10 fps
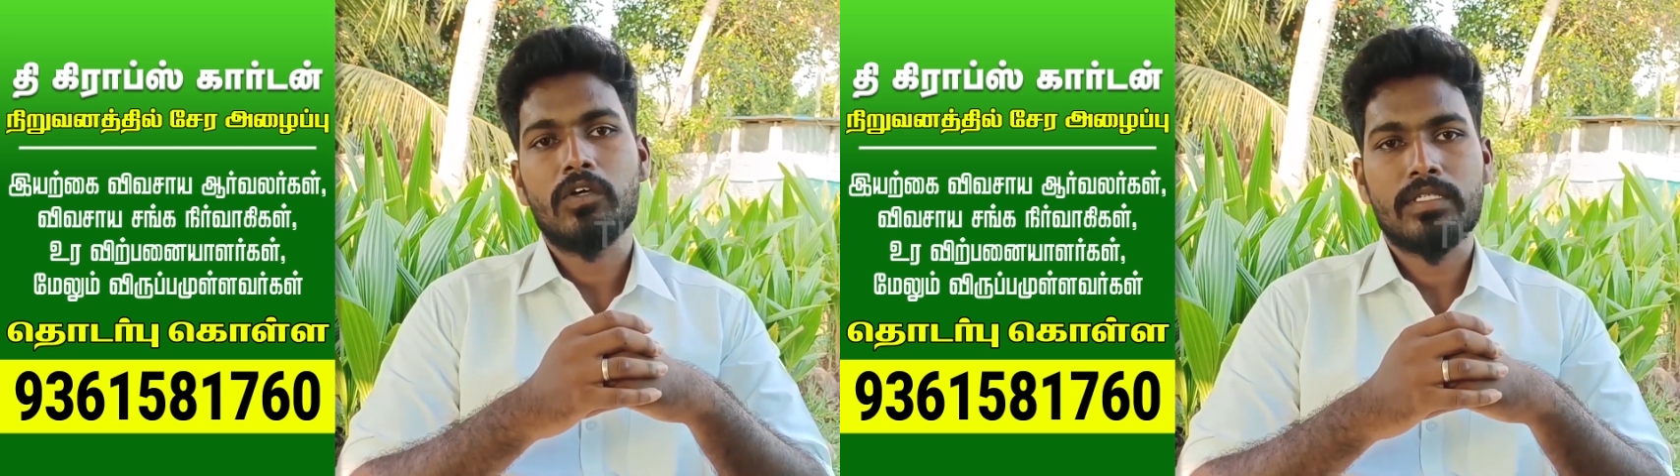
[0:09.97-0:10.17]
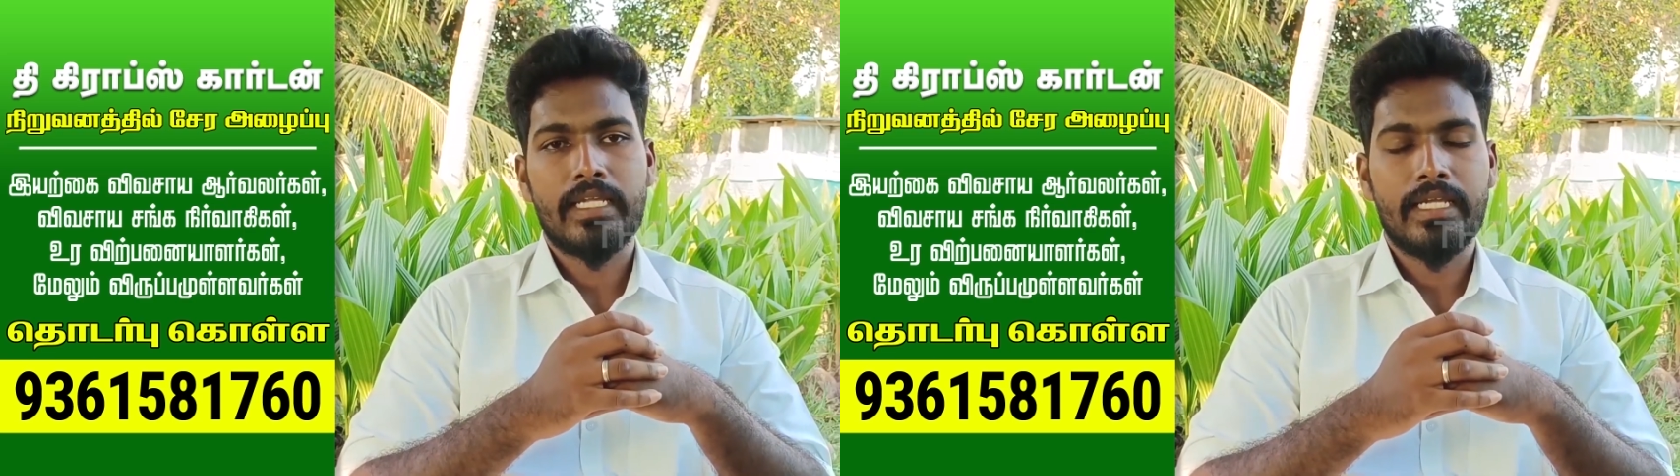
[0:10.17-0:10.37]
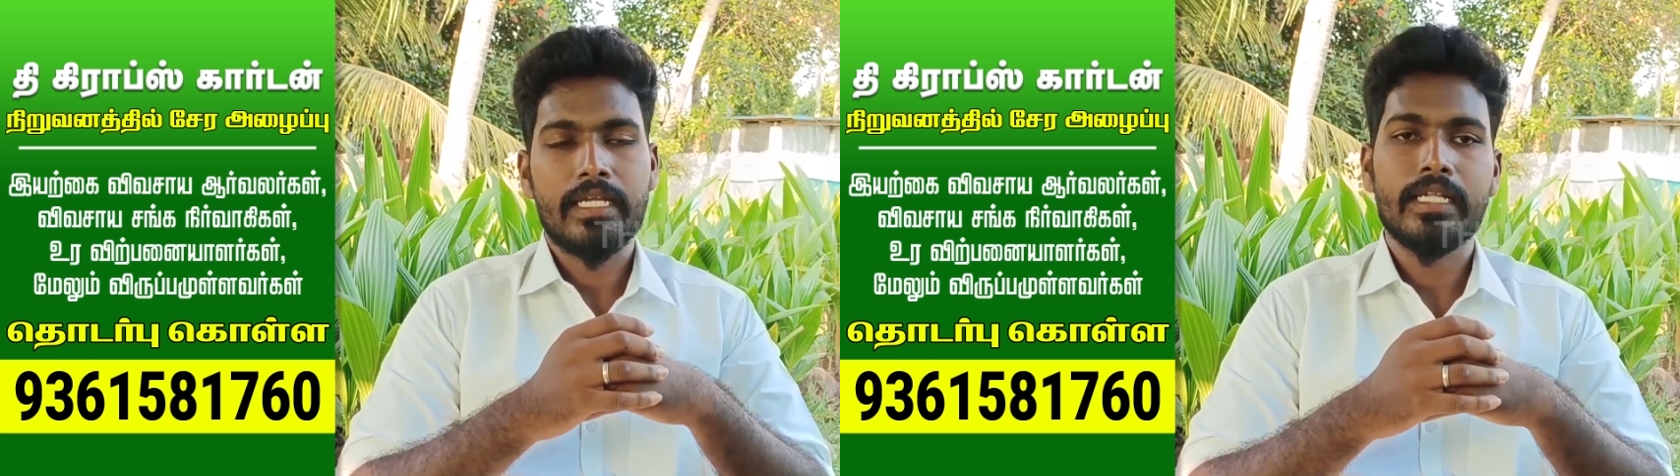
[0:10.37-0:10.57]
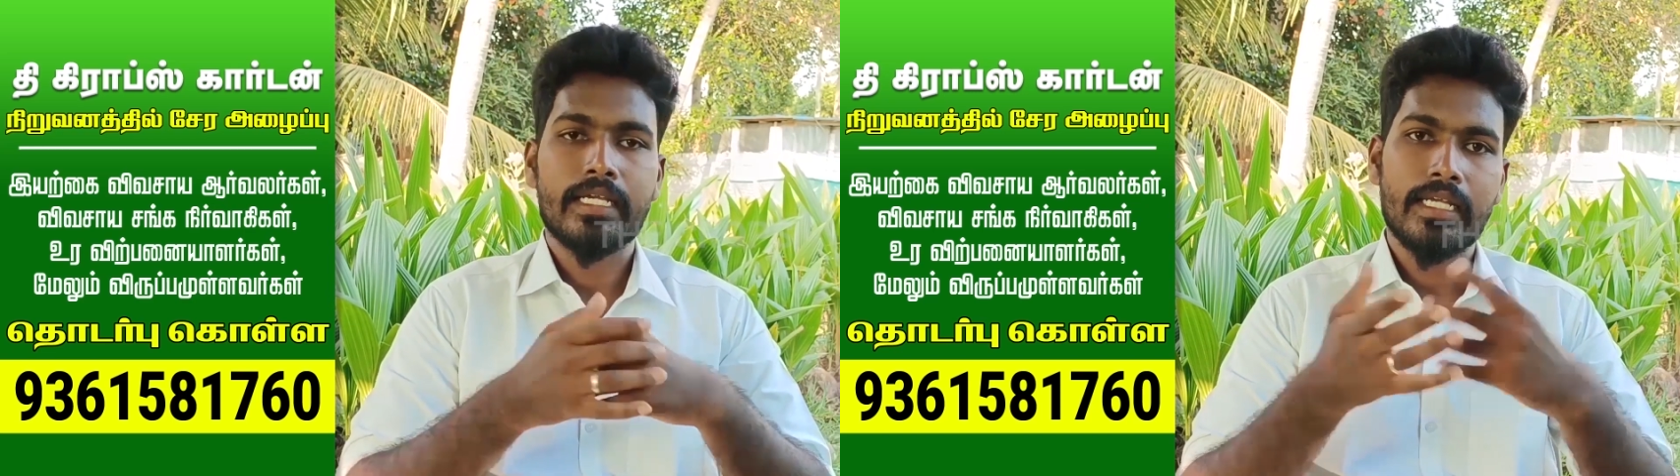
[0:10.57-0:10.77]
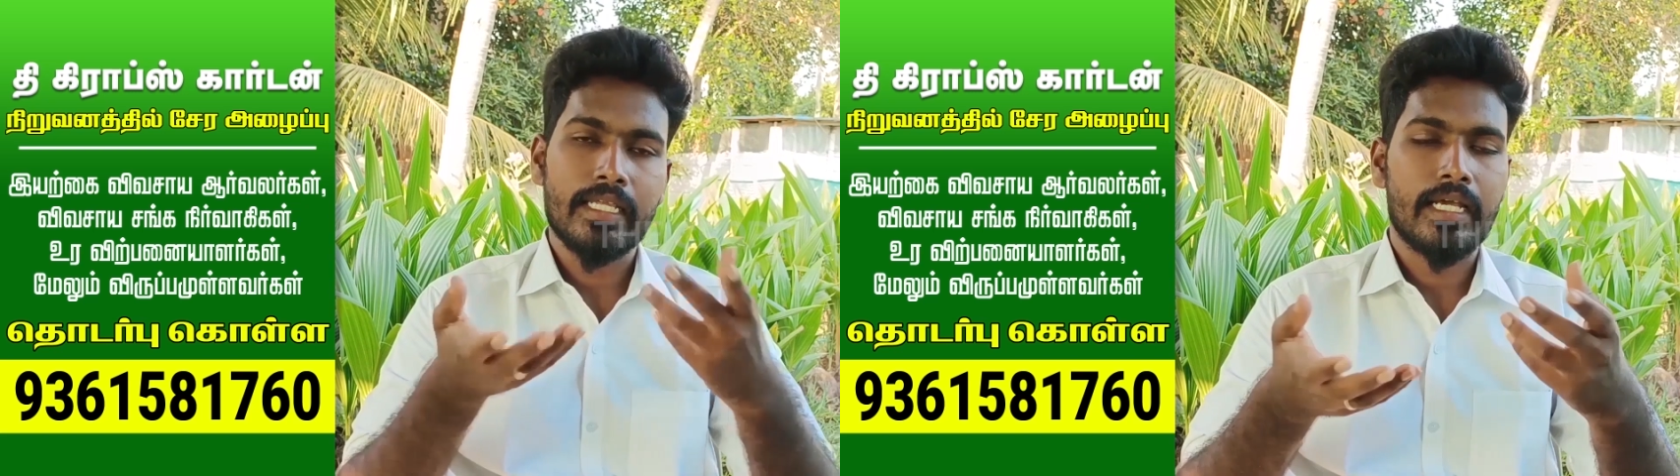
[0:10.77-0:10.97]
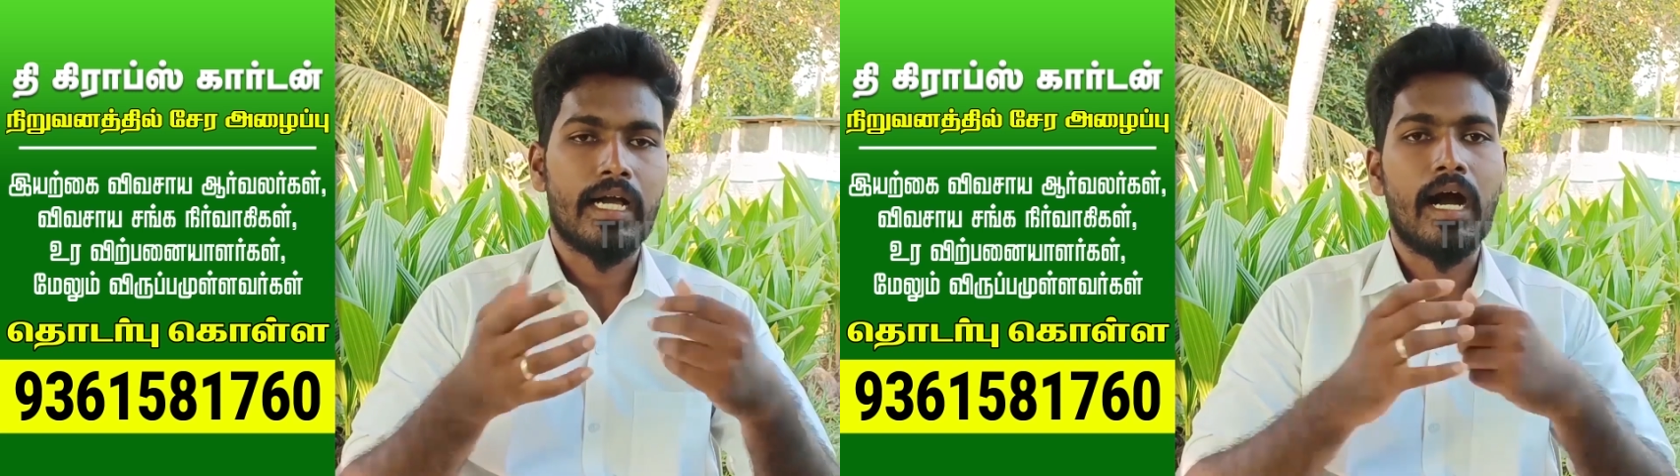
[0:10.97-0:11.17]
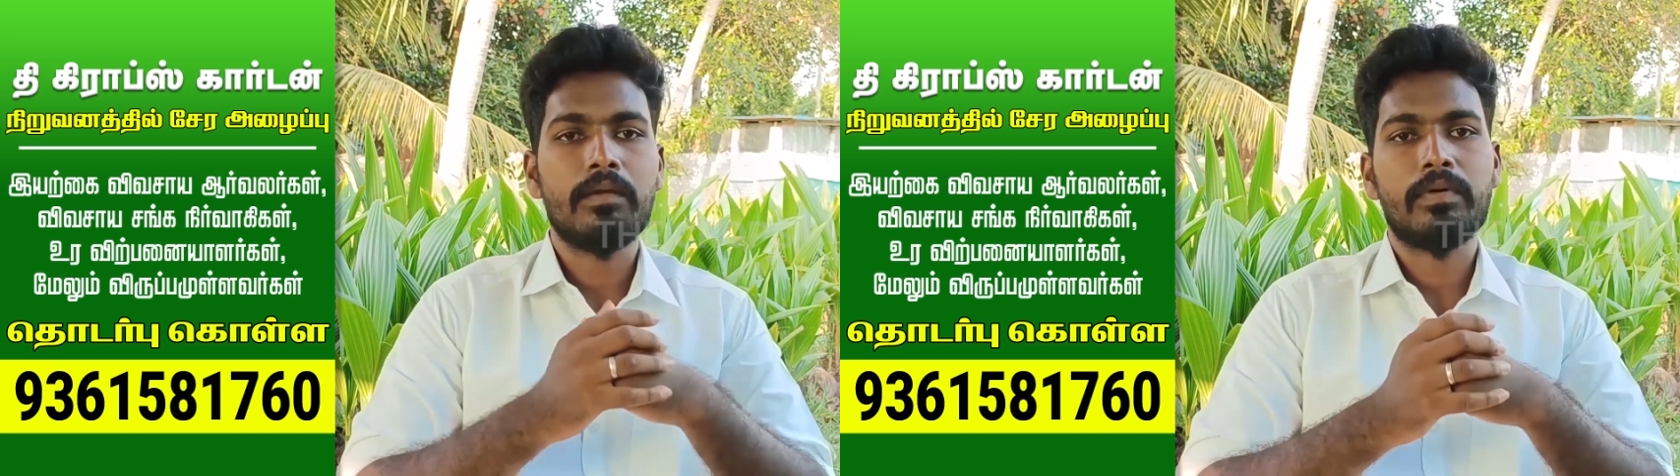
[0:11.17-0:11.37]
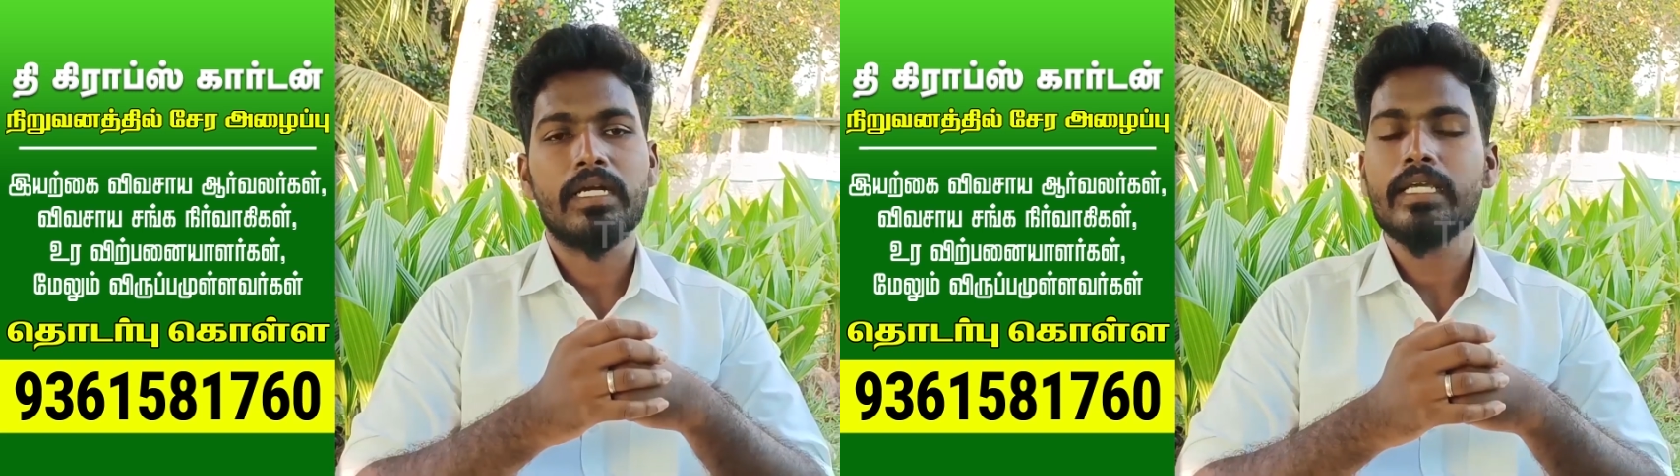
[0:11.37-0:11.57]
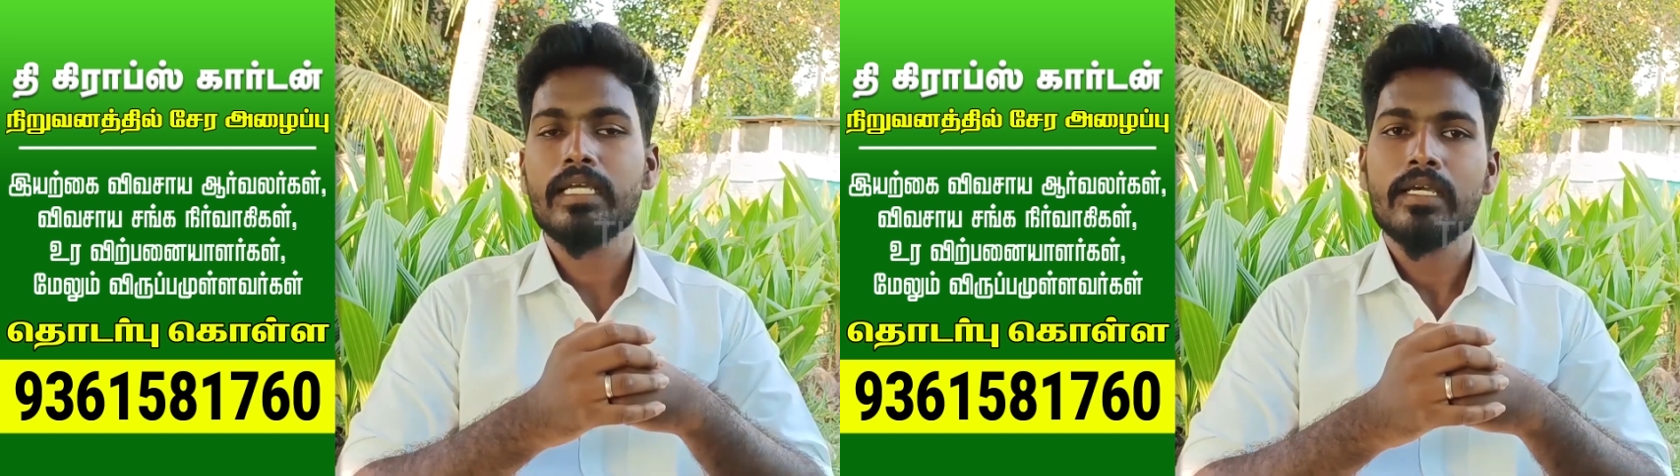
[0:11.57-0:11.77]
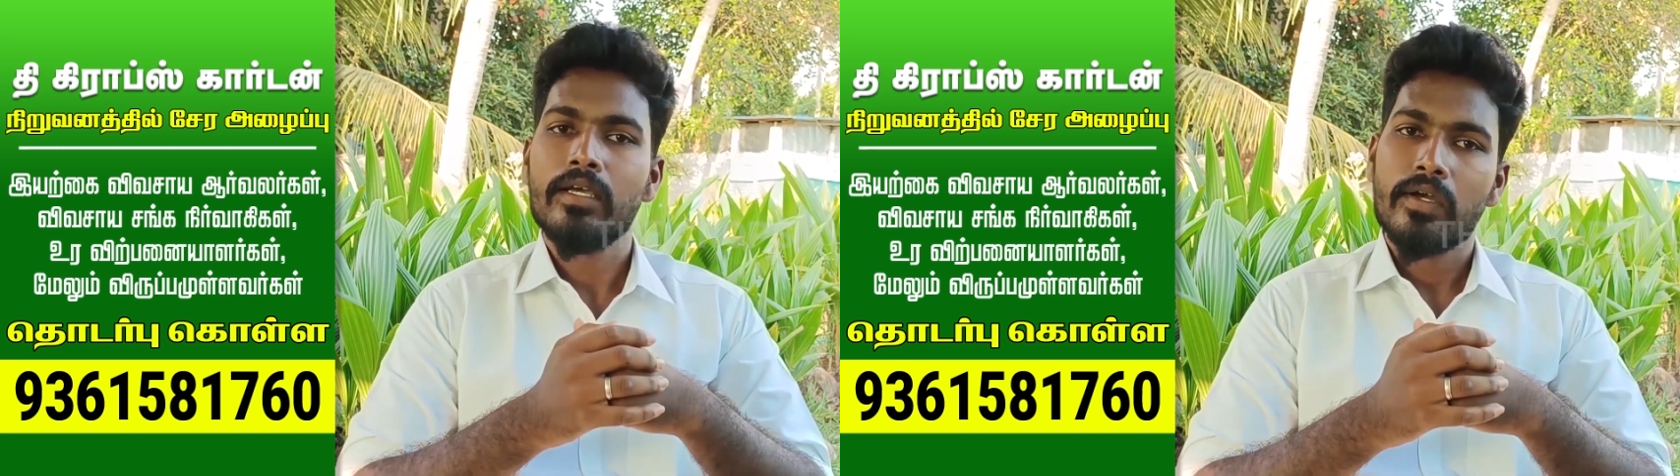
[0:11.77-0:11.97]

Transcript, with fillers: ஆலோசனை எண்ணுக்கு நீங்கள் கால் பண்ணி